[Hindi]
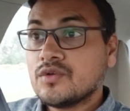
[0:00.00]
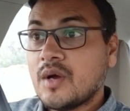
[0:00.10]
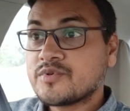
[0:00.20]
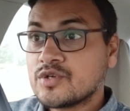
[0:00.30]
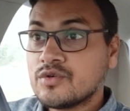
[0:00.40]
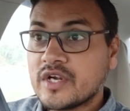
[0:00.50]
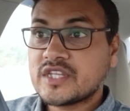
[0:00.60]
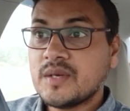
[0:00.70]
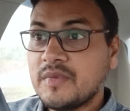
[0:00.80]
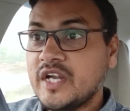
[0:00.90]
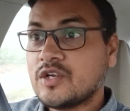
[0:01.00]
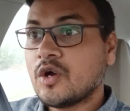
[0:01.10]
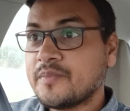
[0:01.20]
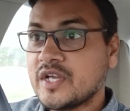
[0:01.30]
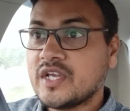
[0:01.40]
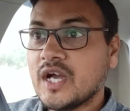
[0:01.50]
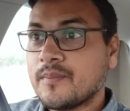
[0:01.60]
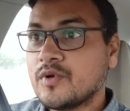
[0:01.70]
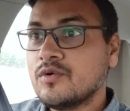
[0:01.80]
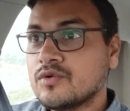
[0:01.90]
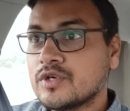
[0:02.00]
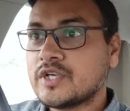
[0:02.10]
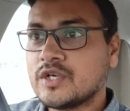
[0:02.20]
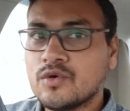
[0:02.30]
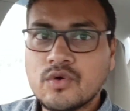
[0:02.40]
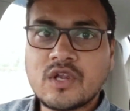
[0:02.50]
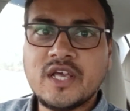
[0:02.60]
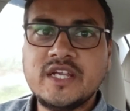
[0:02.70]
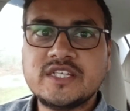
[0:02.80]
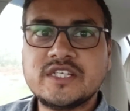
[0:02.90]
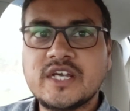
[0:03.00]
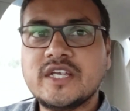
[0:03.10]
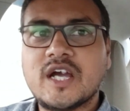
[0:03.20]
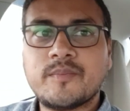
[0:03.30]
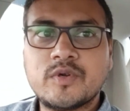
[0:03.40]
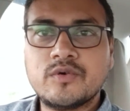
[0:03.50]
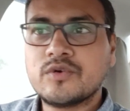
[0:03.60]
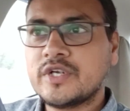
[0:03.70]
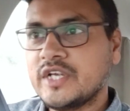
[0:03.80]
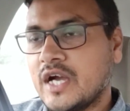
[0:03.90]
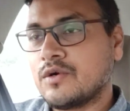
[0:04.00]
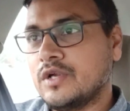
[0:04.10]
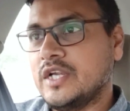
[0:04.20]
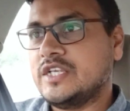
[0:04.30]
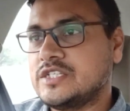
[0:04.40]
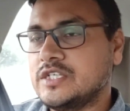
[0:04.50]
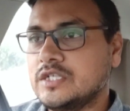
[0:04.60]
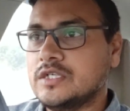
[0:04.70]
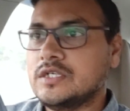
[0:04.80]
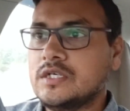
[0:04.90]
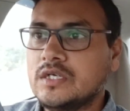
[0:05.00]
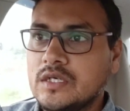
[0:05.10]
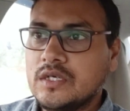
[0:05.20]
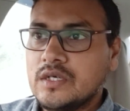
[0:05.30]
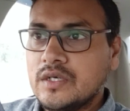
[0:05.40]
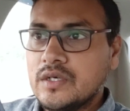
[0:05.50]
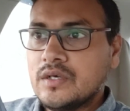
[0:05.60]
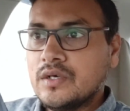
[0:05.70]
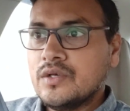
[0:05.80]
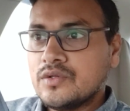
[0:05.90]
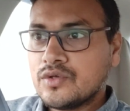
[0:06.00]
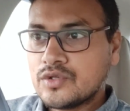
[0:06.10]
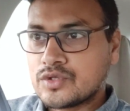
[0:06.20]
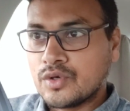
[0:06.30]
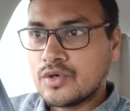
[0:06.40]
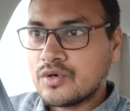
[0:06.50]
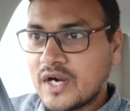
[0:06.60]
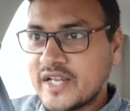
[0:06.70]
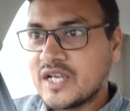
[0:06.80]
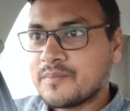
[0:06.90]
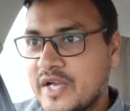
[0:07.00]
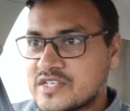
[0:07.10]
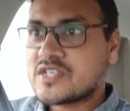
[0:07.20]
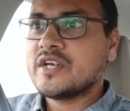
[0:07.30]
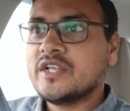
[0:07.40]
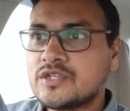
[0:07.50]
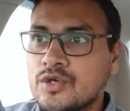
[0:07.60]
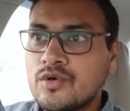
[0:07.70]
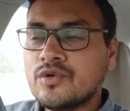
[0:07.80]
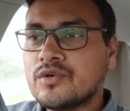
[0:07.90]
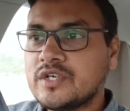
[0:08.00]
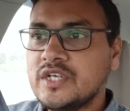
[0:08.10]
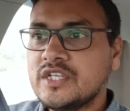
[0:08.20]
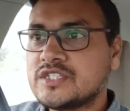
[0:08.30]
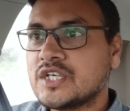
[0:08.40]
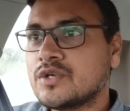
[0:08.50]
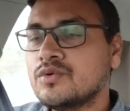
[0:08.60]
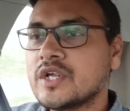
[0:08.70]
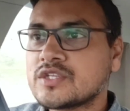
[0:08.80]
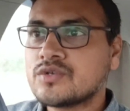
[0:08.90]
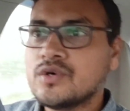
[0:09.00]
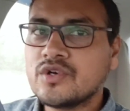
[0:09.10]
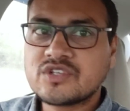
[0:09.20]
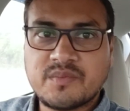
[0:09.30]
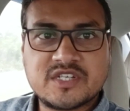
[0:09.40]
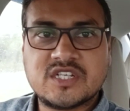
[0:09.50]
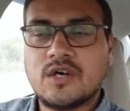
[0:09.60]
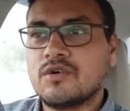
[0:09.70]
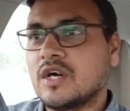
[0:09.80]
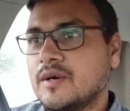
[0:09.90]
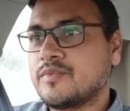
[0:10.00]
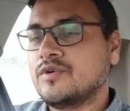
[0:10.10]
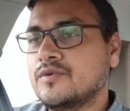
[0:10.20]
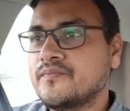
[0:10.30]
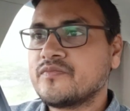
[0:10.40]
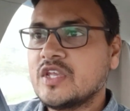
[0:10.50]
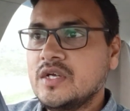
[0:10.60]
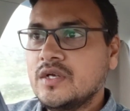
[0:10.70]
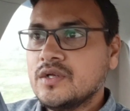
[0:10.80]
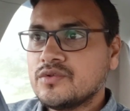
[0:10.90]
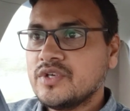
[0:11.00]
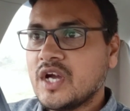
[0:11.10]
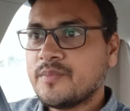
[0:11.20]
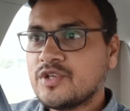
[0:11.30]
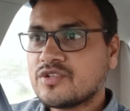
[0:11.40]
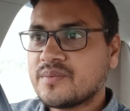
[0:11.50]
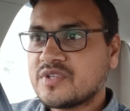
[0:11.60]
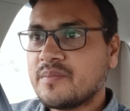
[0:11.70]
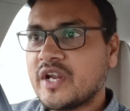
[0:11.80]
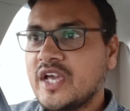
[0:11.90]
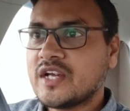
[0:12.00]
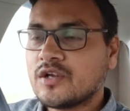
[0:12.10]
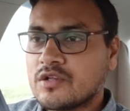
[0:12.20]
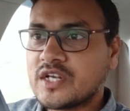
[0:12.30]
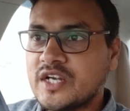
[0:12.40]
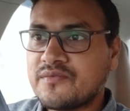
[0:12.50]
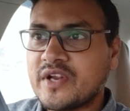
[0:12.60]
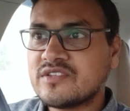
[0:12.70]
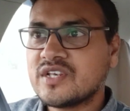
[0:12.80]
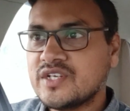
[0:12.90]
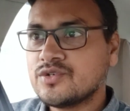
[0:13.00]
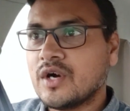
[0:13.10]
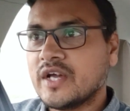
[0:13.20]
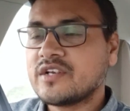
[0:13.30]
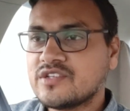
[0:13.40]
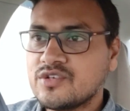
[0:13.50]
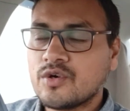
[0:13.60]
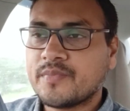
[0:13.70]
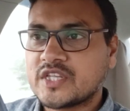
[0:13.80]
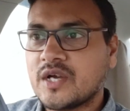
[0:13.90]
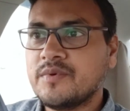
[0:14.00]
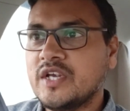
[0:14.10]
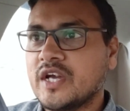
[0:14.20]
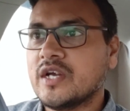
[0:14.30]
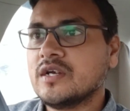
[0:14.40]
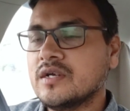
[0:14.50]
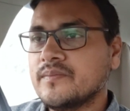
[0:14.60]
तो अब शुरू करते हैं मेन टॉपिक कि आप लोगों को टिगोर लेनी चाहिए या आप लोगों को टियागो लेनी चाहिए तो दोनों गाड़ियां बेस्ट हैं दोनों की ज़रूरत को समझना होगा आपको तो यहाँ पे जो सबसे बड़ा एक लौता डिफरेंस है जो हर किसी को पता भी है